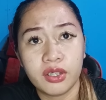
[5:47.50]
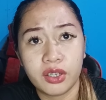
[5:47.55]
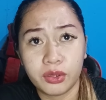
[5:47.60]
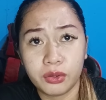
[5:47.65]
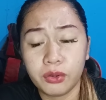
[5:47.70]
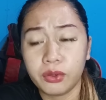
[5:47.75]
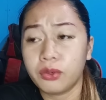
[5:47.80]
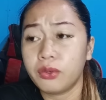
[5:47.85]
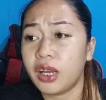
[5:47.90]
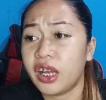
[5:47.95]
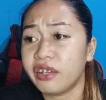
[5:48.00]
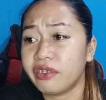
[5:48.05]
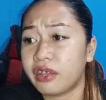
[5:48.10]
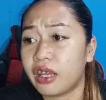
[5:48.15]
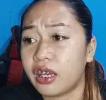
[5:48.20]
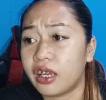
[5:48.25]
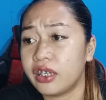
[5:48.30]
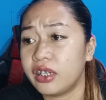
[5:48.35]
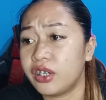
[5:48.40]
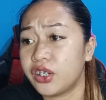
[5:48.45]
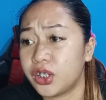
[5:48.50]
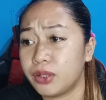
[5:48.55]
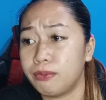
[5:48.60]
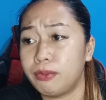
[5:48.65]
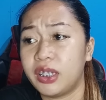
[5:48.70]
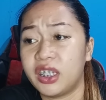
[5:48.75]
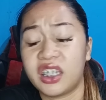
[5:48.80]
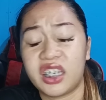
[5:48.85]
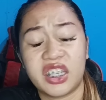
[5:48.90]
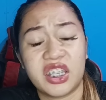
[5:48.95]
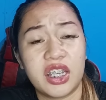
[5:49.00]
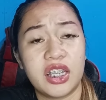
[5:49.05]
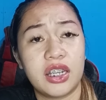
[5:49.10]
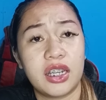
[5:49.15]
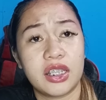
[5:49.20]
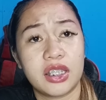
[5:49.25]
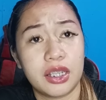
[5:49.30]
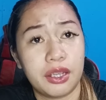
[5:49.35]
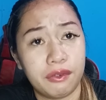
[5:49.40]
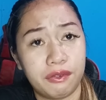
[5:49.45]
Siguro ata kaya siya
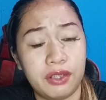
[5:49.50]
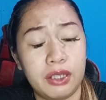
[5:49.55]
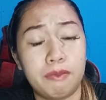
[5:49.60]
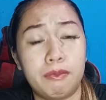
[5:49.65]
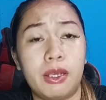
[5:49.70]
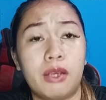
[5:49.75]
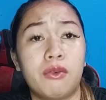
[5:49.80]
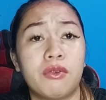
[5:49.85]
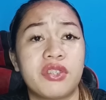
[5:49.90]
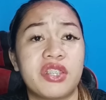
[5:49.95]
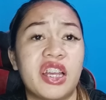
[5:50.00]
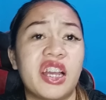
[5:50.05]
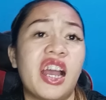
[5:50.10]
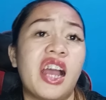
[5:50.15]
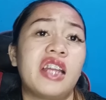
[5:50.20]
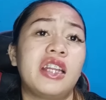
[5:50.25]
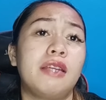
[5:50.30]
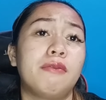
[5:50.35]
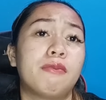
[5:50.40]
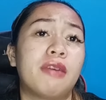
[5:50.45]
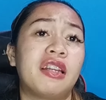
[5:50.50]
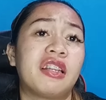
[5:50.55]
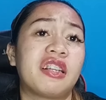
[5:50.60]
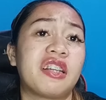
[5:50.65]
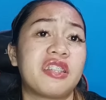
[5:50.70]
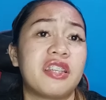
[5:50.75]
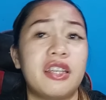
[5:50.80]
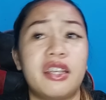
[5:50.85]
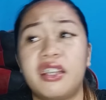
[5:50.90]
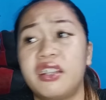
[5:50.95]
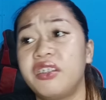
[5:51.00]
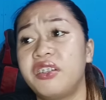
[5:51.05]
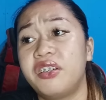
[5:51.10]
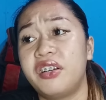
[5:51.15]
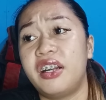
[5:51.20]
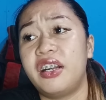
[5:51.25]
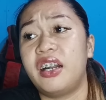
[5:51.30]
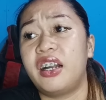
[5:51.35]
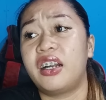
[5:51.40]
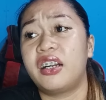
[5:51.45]
mag-resign as a VP kung sakali man kasi
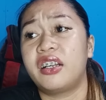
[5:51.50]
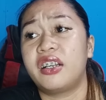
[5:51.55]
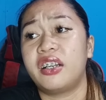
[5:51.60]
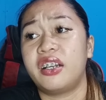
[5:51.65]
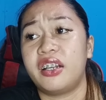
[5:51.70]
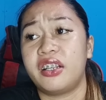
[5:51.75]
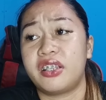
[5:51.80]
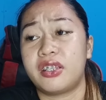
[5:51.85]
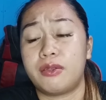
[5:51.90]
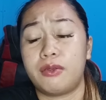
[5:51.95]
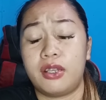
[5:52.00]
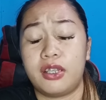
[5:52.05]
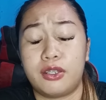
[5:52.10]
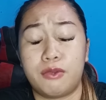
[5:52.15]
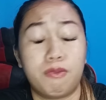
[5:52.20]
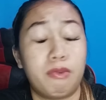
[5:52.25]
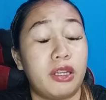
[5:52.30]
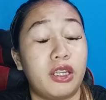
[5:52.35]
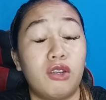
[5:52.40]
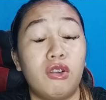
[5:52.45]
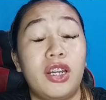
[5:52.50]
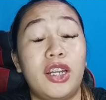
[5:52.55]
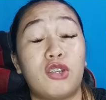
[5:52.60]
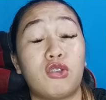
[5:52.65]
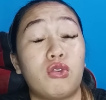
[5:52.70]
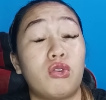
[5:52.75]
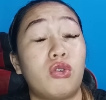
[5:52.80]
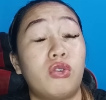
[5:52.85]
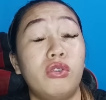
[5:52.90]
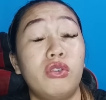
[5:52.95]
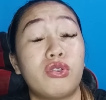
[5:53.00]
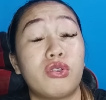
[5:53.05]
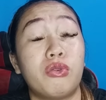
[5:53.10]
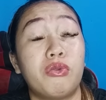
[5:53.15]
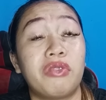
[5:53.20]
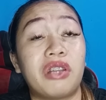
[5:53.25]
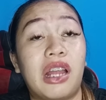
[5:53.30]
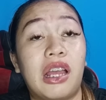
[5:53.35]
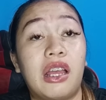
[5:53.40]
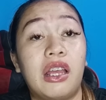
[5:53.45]
there are speculation
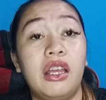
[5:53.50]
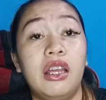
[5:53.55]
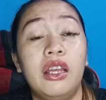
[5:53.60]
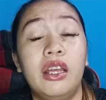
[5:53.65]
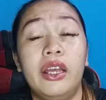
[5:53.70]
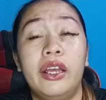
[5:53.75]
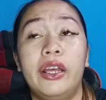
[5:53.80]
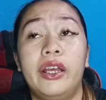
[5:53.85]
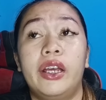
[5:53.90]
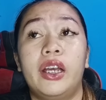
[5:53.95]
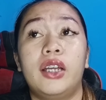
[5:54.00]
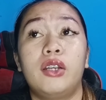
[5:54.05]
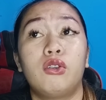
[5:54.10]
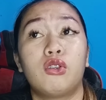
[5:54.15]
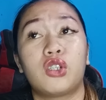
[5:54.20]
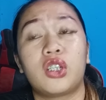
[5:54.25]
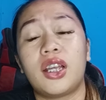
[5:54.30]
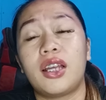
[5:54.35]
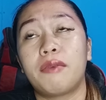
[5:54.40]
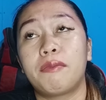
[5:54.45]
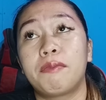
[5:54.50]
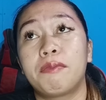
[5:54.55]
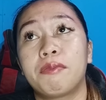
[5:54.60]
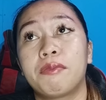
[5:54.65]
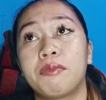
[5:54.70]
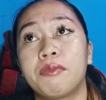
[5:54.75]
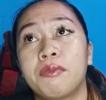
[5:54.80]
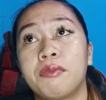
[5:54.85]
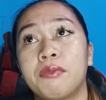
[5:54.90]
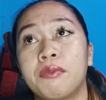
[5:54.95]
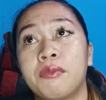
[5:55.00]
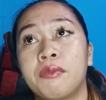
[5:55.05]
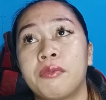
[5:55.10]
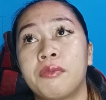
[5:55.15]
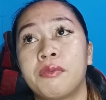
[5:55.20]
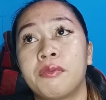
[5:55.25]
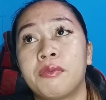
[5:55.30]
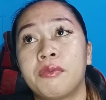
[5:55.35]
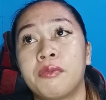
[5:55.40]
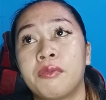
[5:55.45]
also na ano siya,
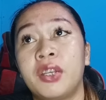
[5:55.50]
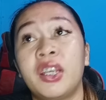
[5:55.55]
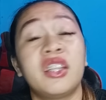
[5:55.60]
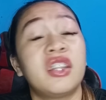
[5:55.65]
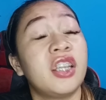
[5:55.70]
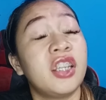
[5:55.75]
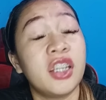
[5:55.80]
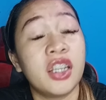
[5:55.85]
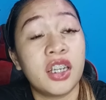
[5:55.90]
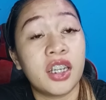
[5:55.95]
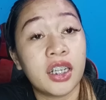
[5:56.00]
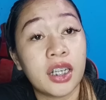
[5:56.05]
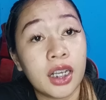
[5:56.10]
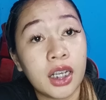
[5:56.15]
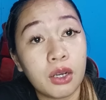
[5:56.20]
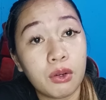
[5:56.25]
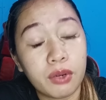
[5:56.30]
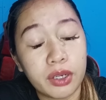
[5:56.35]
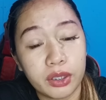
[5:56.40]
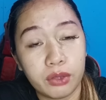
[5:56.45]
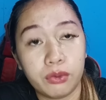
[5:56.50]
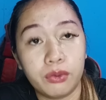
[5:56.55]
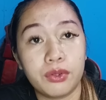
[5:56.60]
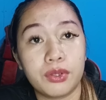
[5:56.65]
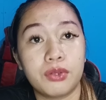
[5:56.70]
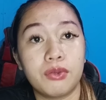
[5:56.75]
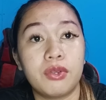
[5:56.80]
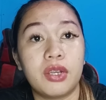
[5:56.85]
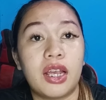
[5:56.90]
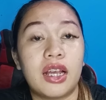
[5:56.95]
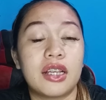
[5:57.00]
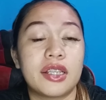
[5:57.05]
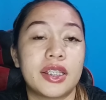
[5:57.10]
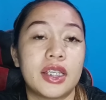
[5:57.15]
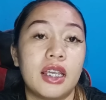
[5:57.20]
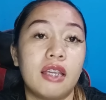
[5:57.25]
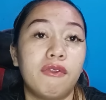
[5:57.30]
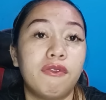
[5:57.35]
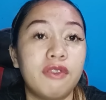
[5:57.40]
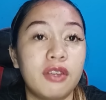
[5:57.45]
hindi niya nagagawa yung gusto niya
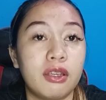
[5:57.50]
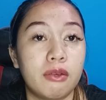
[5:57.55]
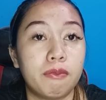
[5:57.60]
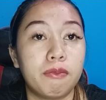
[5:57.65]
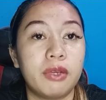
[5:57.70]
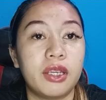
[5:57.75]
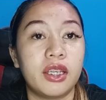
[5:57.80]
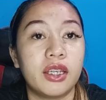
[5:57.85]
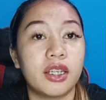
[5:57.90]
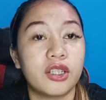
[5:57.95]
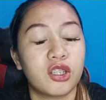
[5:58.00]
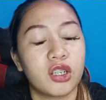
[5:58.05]
as a VP.